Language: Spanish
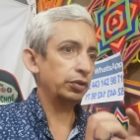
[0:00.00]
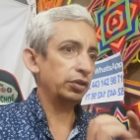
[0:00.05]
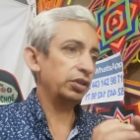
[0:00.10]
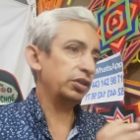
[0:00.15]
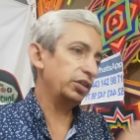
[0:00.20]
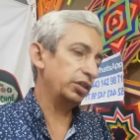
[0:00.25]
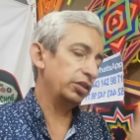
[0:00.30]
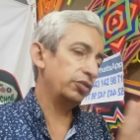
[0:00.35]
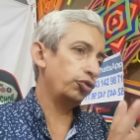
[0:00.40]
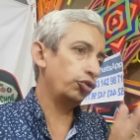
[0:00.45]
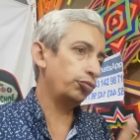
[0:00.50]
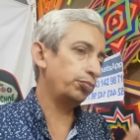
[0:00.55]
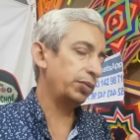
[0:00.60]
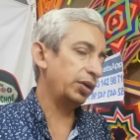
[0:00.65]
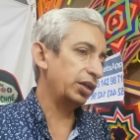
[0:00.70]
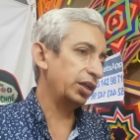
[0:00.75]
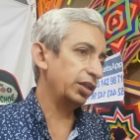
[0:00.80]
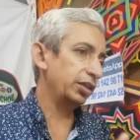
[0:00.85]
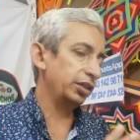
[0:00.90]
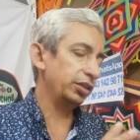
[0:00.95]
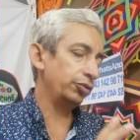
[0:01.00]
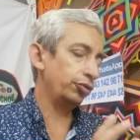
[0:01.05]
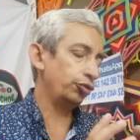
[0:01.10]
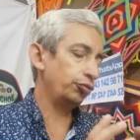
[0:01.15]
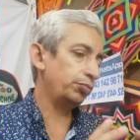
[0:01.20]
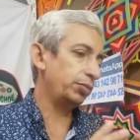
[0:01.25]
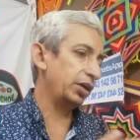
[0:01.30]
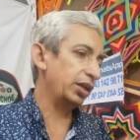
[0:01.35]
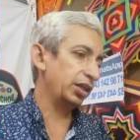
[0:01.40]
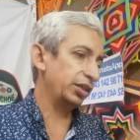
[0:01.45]
eh, esos,
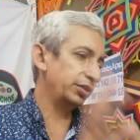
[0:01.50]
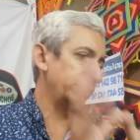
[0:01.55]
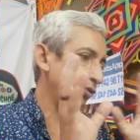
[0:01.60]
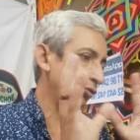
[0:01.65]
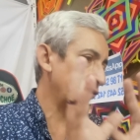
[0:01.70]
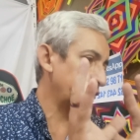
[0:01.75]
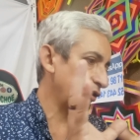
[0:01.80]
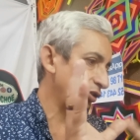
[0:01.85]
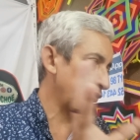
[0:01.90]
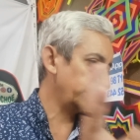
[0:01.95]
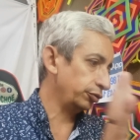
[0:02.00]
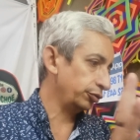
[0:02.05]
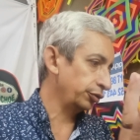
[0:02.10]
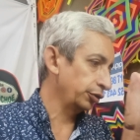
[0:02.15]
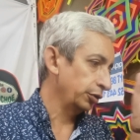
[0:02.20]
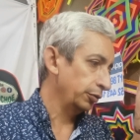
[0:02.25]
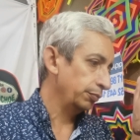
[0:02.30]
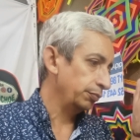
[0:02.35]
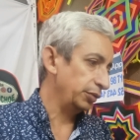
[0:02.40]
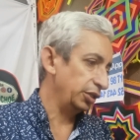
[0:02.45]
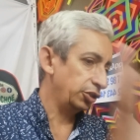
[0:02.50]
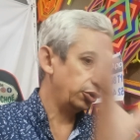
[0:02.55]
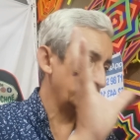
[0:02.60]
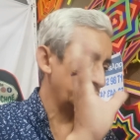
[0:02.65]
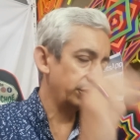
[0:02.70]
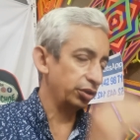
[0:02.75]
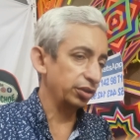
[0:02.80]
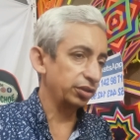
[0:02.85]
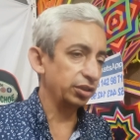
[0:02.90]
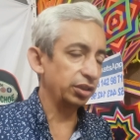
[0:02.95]
esos parásitos, esos
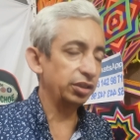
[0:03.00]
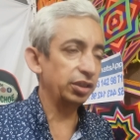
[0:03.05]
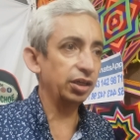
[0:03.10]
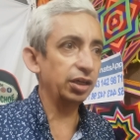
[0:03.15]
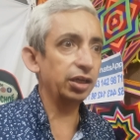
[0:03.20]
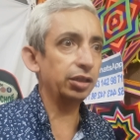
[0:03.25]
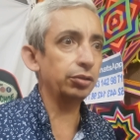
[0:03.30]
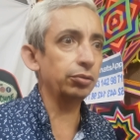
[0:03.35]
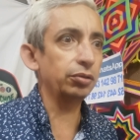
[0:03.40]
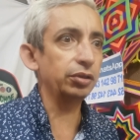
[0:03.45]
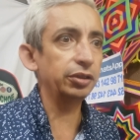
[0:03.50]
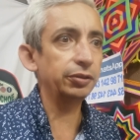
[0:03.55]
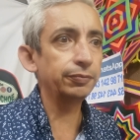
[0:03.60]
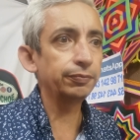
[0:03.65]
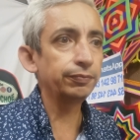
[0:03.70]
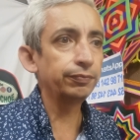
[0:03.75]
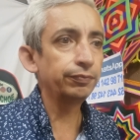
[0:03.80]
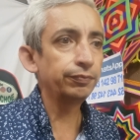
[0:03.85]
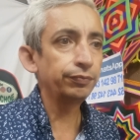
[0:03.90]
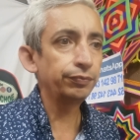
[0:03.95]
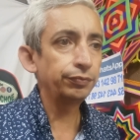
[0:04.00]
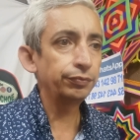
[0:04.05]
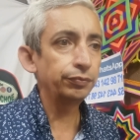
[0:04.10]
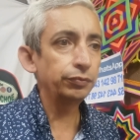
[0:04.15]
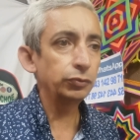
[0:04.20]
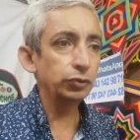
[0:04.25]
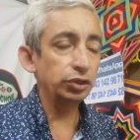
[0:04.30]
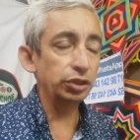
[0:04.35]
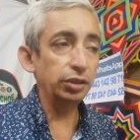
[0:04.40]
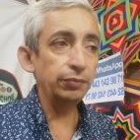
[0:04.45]
bichos que están llegándole.
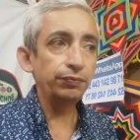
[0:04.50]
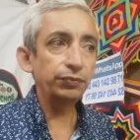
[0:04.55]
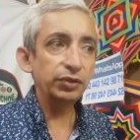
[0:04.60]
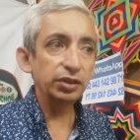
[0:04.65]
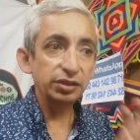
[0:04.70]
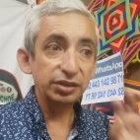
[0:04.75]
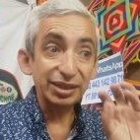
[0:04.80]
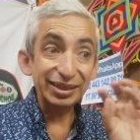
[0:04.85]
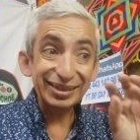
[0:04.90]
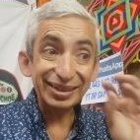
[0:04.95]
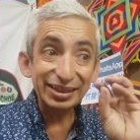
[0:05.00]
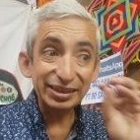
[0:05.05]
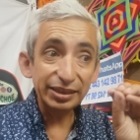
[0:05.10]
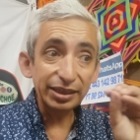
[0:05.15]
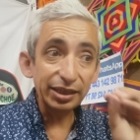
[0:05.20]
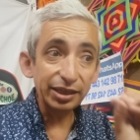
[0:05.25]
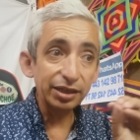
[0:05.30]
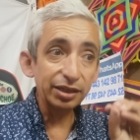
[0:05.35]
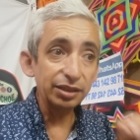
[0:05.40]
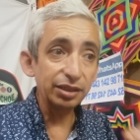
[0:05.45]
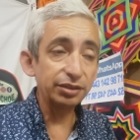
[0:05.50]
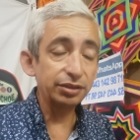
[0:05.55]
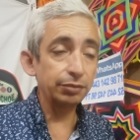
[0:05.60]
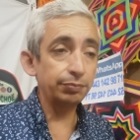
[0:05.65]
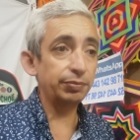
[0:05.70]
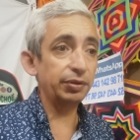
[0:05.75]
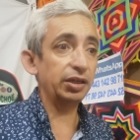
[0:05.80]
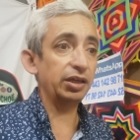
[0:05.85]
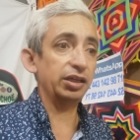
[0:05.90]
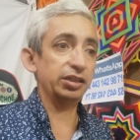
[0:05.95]
¿sí? Se requiere de
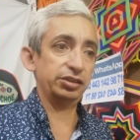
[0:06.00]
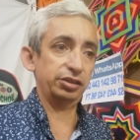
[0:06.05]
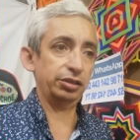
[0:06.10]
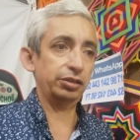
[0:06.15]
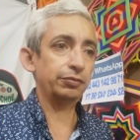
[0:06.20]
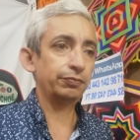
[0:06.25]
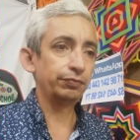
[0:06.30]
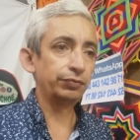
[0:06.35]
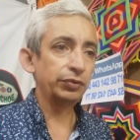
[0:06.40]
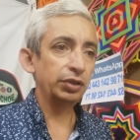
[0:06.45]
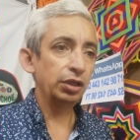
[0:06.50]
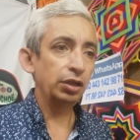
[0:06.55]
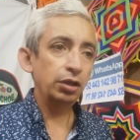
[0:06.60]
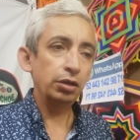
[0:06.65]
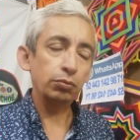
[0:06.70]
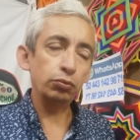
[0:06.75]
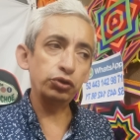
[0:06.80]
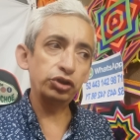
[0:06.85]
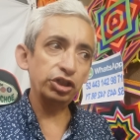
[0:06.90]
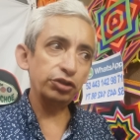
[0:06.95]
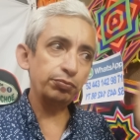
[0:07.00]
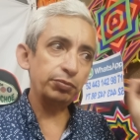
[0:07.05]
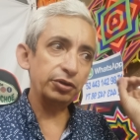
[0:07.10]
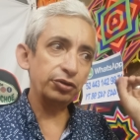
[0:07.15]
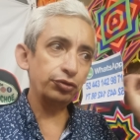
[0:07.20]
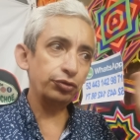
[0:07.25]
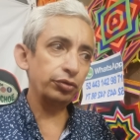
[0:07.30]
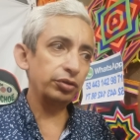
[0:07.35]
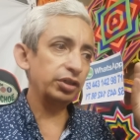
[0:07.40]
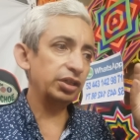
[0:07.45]
ese pH. Muchas
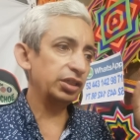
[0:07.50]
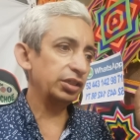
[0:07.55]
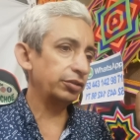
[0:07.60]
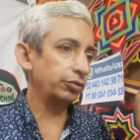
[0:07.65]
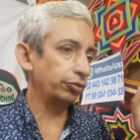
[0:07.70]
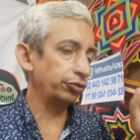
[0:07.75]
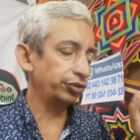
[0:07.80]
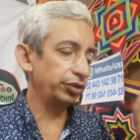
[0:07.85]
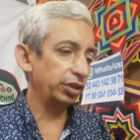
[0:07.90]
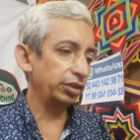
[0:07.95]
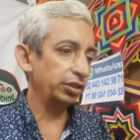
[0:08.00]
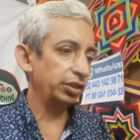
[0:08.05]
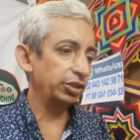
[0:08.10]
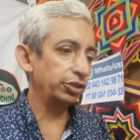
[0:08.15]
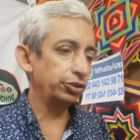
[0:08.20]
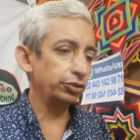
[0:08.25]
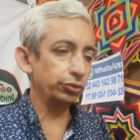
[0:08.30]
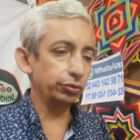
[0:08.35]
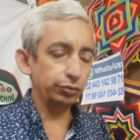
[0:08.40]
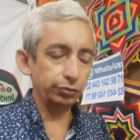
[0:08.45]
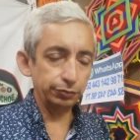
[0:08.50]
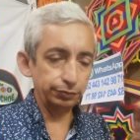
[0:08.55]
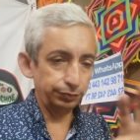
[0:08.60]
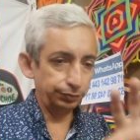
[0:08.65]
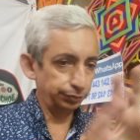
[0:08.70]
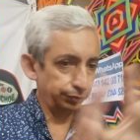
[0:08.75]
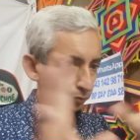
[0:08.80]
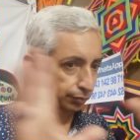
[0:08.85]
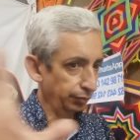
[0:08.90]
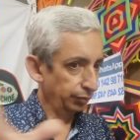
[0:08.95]
personas nos han dicho,
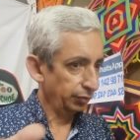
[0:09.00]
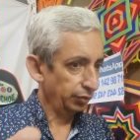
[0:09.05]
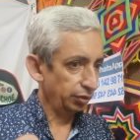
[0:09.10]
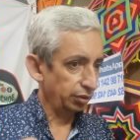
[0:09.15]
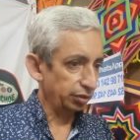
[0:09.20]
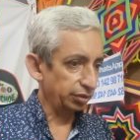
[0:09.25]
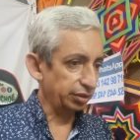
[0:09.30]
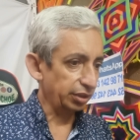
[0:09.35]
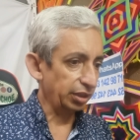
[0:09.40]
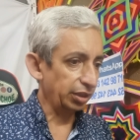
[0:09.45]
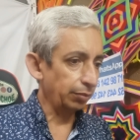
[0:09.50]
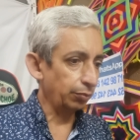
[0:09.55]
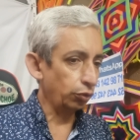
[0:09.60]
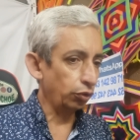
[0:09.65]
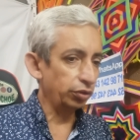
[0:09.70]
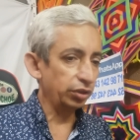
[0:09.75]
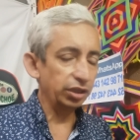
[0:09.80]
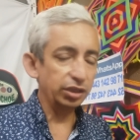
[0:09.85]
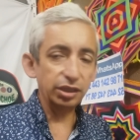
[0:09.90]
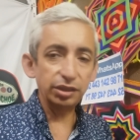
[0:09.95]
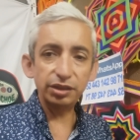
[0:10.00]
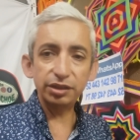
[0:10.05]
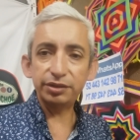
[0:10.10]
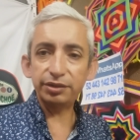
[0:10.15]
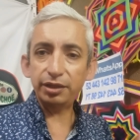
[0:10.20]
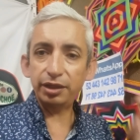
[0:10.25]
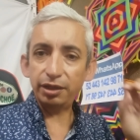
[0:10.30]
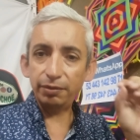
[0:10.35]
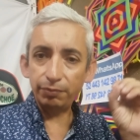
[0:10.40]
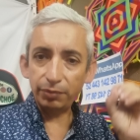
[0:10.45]
está de moda que
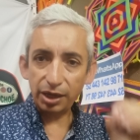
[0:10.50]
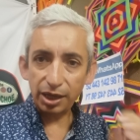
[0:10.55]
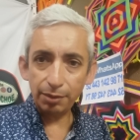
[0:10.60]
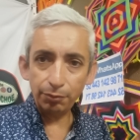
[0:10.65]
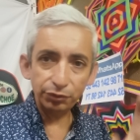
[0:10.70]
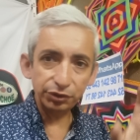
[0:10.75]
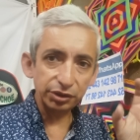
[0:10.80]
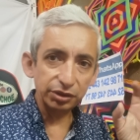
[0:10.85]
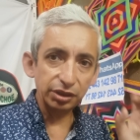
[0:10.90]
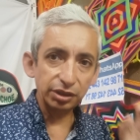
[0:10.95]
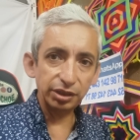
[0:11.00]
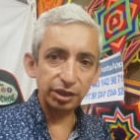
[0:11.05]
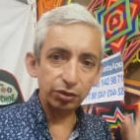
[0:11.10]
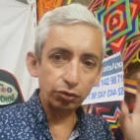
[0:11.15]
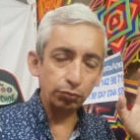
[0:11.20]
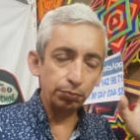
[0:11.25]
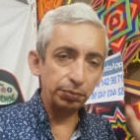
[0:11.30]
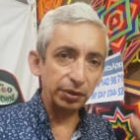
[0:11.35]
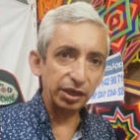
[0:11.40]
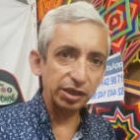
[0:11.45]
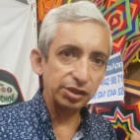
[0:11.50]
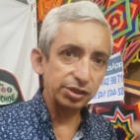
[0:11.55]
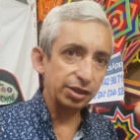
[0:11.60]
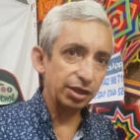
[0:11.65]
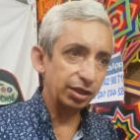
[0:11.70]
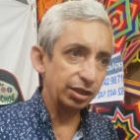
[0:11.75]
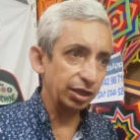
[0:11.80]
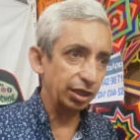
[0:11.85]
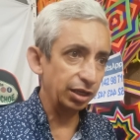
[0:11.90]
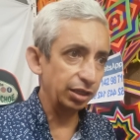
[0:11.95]
dice, vamos a tener un
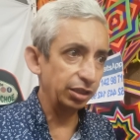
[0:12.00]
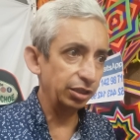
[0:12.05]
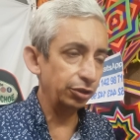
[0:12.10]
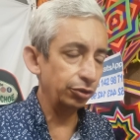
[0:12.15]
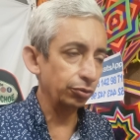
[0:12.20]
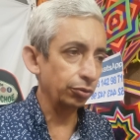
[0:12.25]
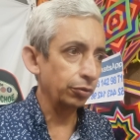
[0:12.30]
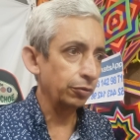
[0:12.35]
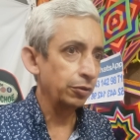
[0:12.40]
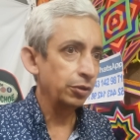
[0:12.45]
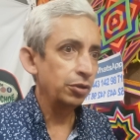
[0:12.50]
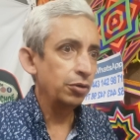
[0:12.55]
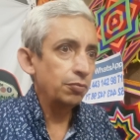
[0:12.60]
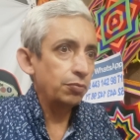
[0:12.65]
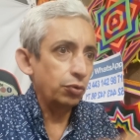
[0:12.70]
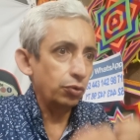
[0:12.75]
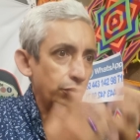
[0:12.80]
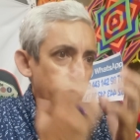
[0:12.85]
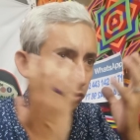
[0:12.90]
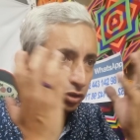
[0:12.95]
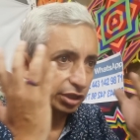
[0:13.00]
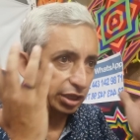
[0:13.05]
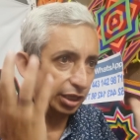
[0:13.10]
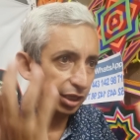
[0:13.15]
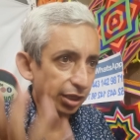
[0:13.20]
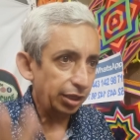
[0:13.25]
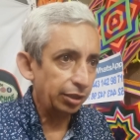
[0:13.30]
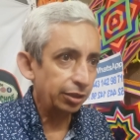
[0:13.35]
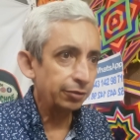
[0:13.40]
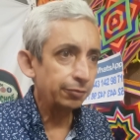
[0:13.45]
pH alcalino. ¿Por
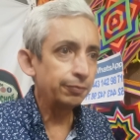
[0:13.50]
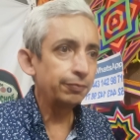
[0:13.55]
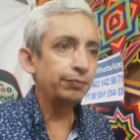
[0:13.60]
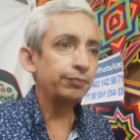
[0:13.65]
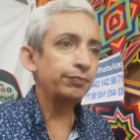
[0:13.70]
qué?